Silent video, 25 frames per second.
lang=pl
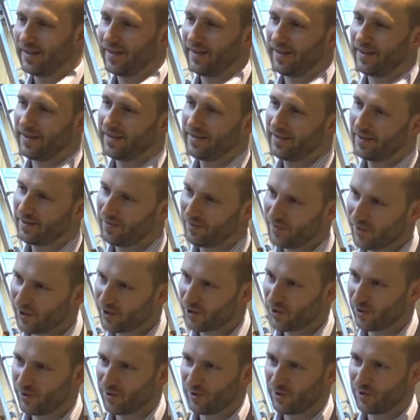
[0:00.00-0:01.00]
a jednak
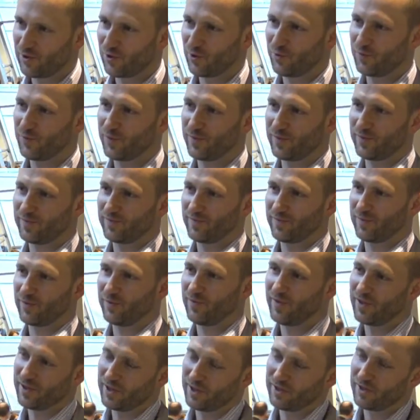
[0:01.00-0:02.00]
większość osób
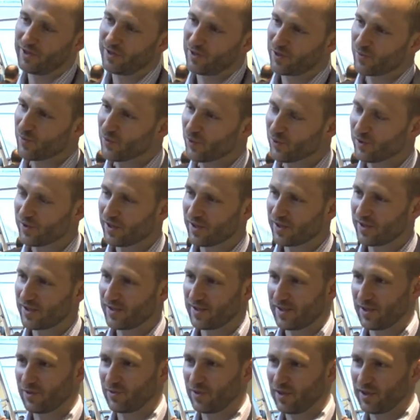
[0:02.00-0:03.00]
uważa, że to jest żmudne, że
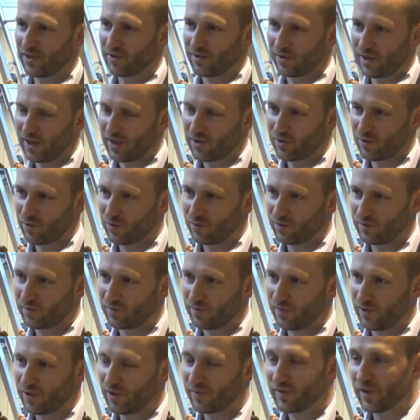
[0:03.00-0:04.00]
nie znajduje na to czasu.
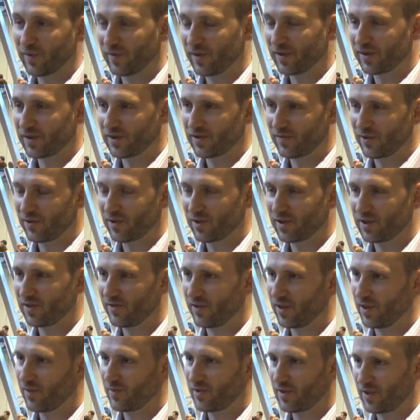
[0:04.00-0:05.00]
Podobnie będzie z
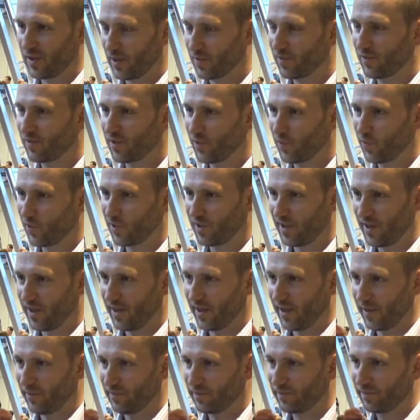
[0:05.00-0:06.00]
wykorzystywaniem systemów typu
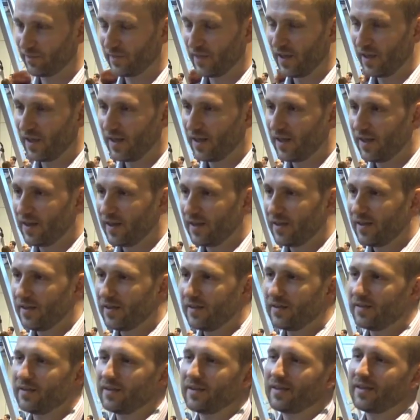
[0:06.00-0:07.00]
CRM.
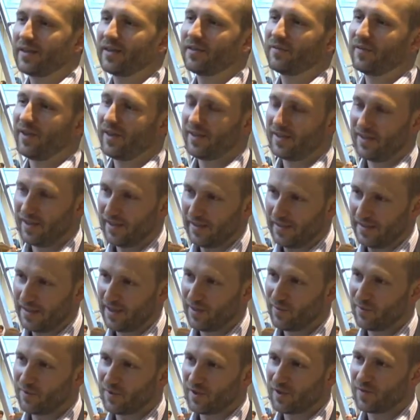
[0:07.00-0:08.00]

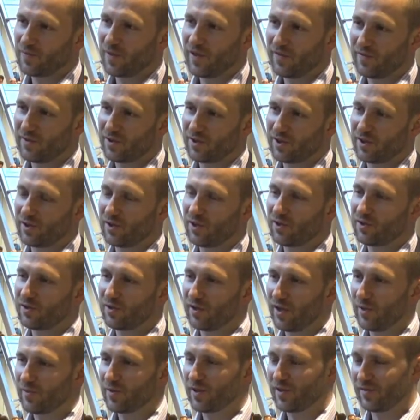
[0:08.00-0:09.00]
Grywalizacja może sprawić, że to,
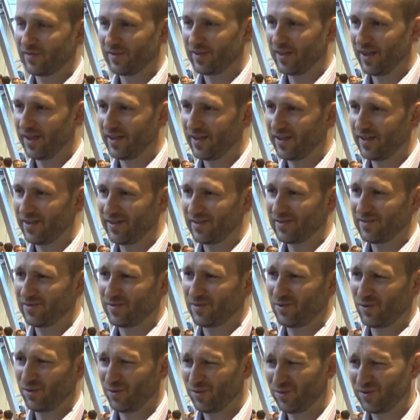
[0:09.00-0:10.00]
co nam się wydaje
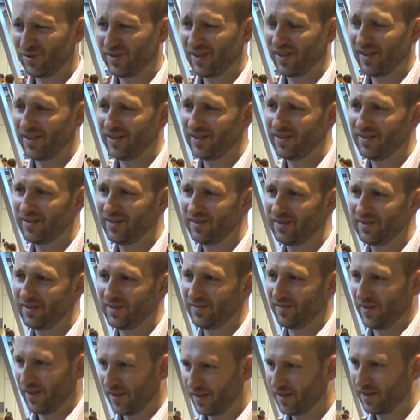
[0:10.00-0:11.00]
trudne i
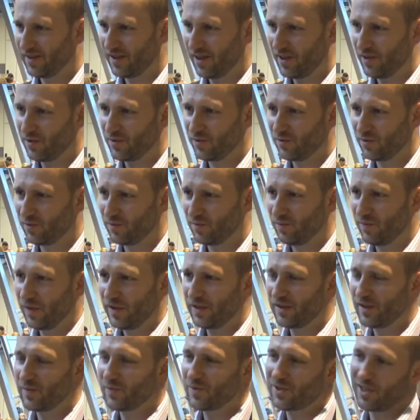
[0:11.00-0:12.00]
niewarte czasu,
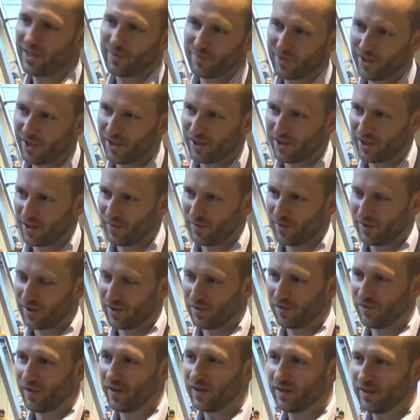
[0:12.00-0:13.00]
będzie przyjemniejsze,
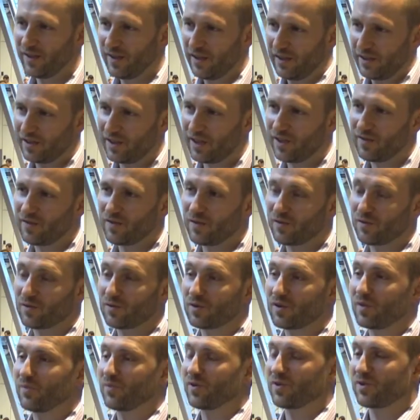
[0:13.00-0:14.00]
będzie fajniejsze i w
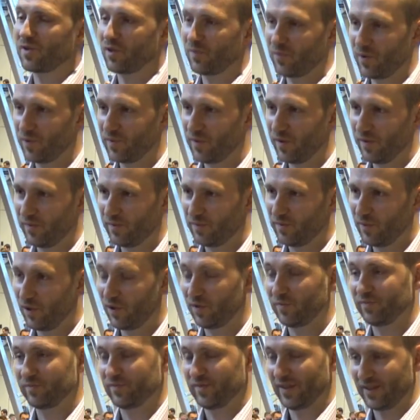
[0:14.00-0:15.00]
związku z tym to zrobimy,
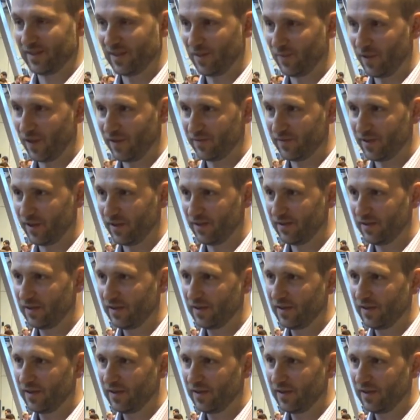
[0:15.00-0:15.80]
bo tak naprawdę